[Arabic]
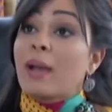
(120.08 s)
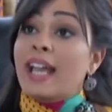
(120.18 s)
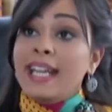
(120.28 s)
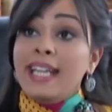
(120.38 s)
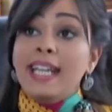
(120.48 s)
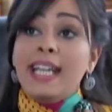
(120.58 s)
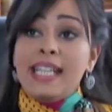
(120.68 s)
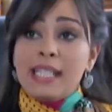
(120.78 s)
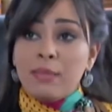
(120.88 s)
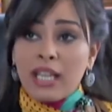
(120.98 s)
معناه ان احنا
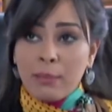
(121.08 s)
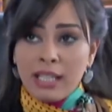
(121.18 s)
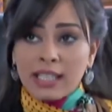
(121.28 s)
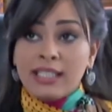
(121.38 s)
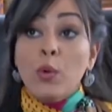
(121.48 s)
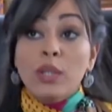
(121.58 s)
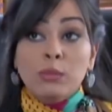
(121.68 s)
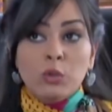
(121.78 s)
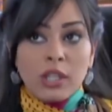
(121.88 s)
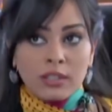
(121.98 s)
لازم نعمل لك دوره
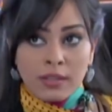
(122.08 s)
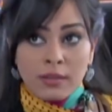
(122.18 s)
مطارده